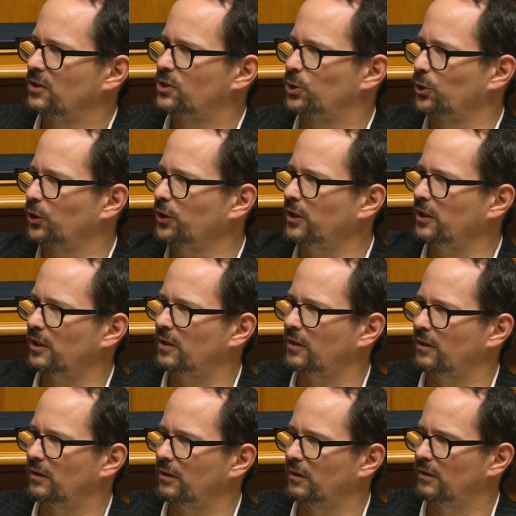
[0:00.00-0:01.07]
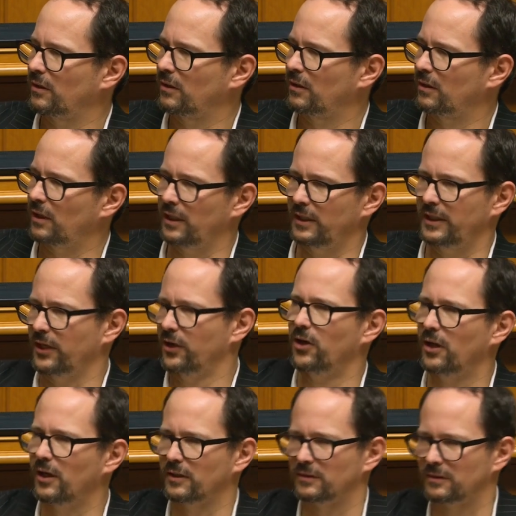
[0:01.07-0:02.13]
zurück in die
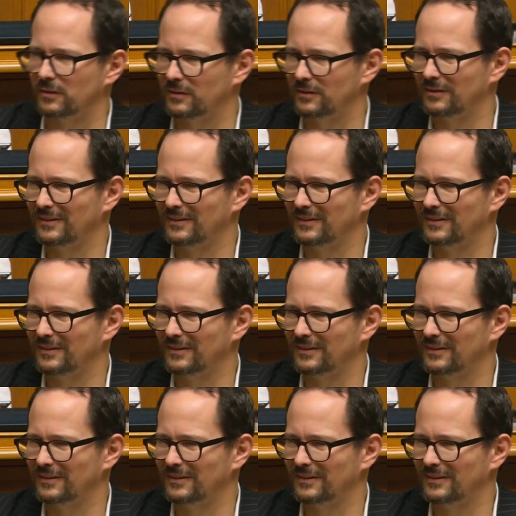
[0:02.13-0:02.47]
Höhlen.